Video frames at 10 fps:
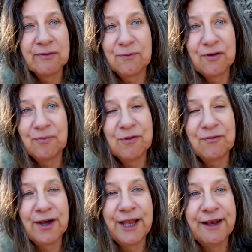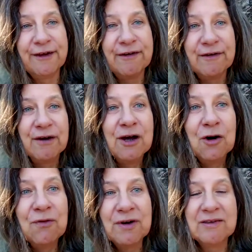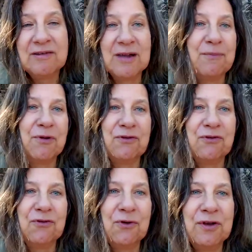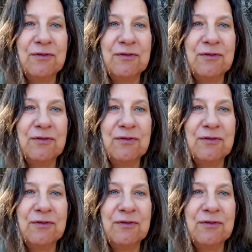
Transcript: so wie ich mich verändere und was ich dann plötzlich neu,